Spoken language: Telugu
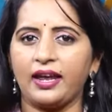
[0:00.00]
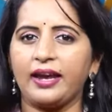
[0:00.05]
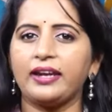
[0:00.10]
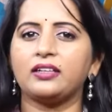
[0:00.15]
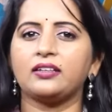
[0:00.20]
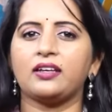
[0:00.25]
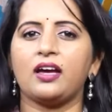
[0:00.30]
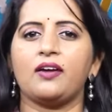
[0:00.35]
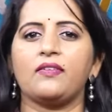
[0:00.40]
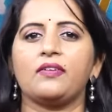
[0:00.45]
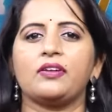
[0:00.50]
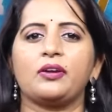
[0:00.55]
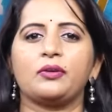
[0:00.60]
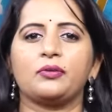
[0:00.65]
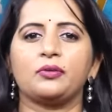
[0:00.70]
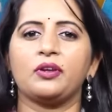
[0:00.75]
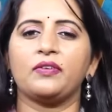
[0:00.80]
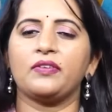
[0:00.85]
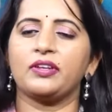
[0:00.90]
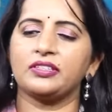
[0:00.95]
డైట్
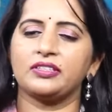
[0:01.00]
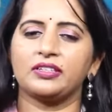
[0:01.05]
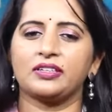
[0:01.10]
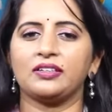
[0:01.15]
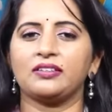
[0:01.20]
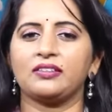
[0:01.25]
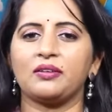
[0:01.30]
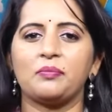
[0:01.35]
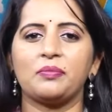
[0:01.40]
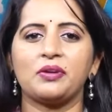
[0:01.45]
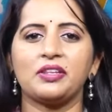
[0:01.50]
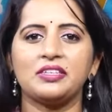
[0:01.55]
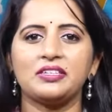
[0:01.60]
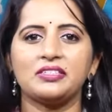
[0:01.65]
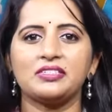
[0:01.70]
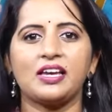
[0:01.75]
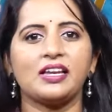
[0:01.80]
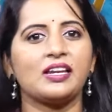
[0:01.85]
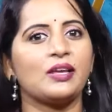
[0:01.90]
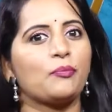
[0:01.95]
కావాలనుకున్నా మన చక్కని
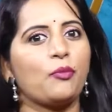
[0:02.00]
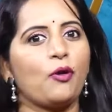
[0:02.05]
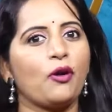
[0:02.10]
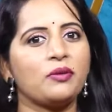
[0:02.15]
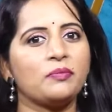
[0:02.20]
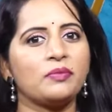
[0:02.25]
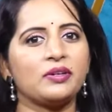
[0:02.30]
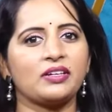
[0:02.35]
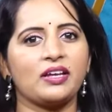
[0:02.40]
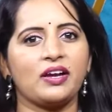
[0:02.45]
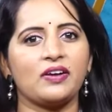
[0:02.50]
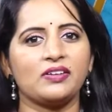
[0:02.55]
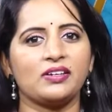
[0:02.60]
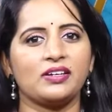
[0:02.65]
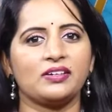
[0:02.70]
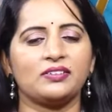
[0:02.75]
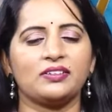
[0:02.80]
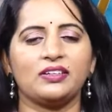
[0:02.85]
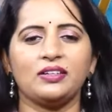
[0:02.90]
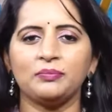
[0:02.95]
సంప్రదించాలి అపాయింట్మెంట్
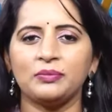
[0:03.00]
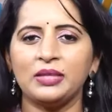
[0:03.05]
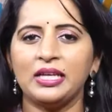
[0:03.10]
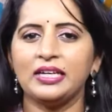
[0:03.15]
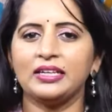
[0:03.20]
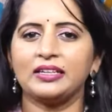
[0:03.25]
కావాలనుకుంటే